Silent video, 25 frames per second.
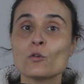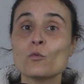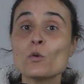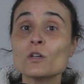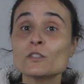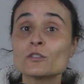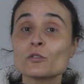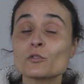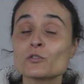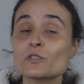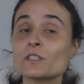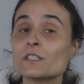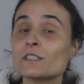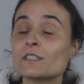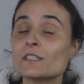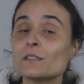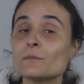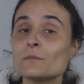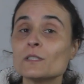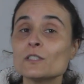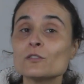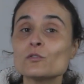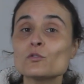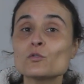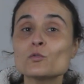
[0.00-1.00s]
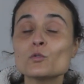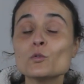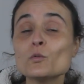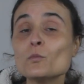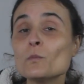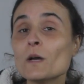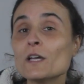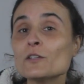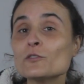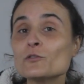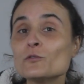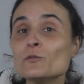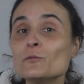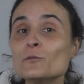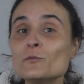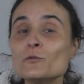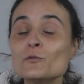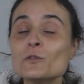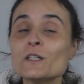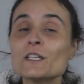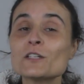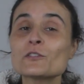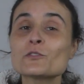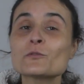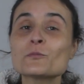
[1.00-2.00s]
Quanto aos tratamentos, o mais
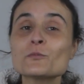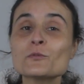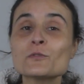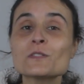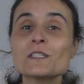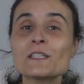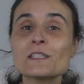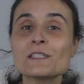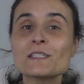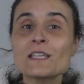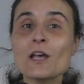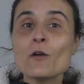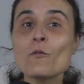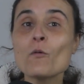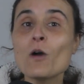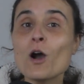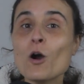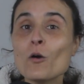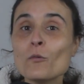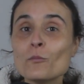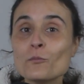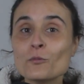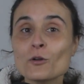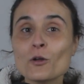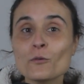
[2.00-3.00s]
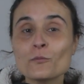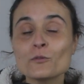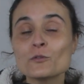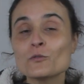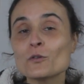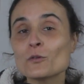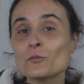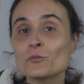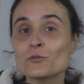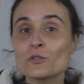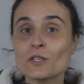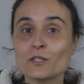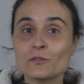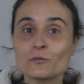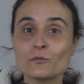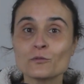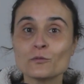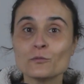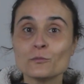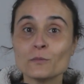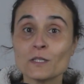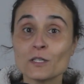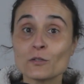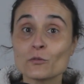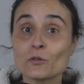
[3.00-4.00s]
comum é a exposição ao próprio objeto
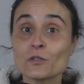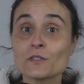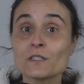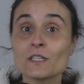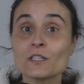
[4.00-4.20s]
do medo, ou